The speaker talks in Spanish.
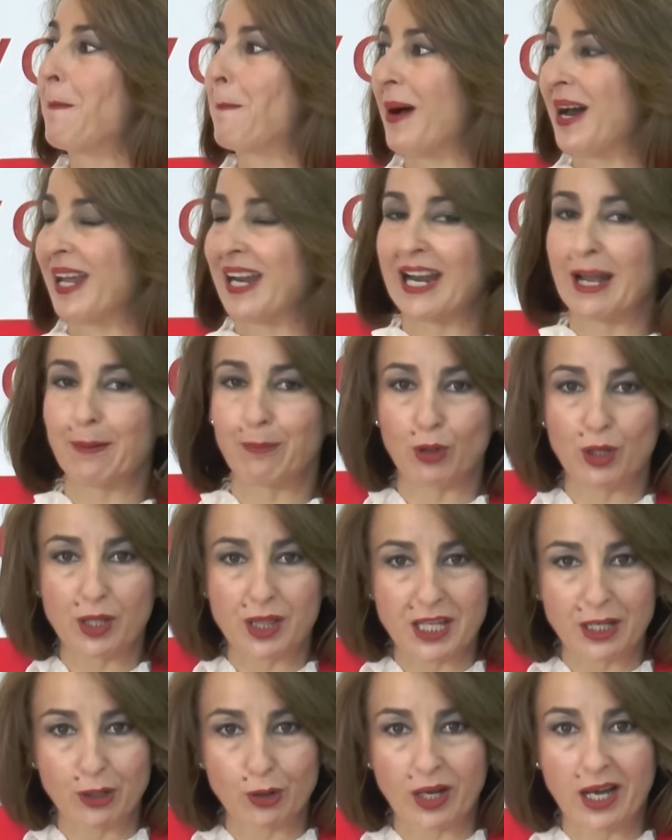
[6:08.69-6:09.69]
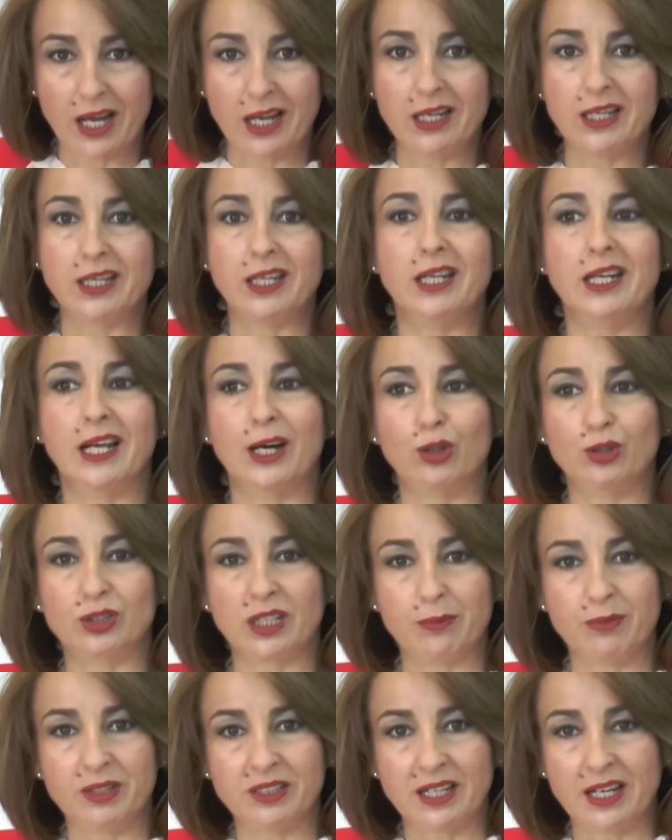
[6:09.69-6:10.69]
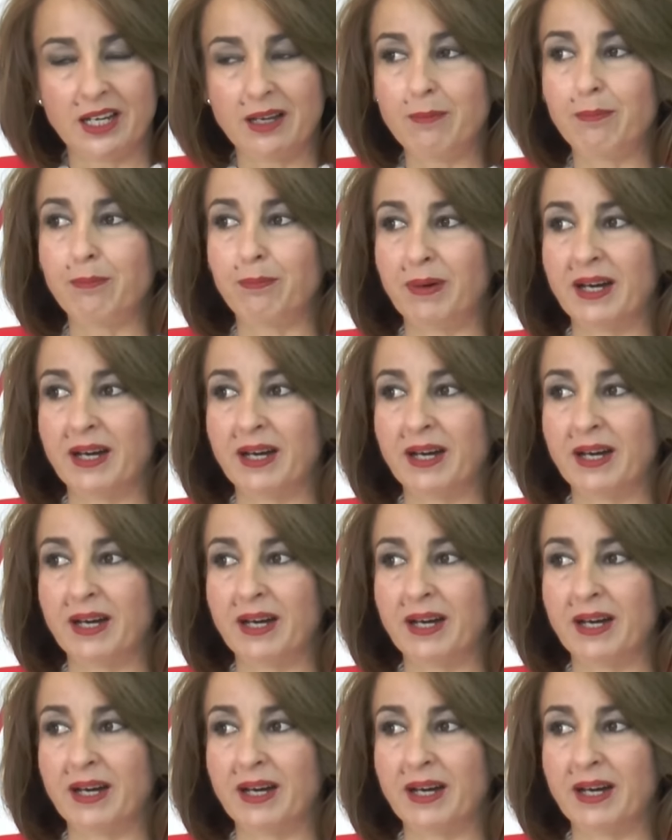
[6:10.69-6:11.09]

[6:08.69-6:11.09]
para la policía local y la otra mitad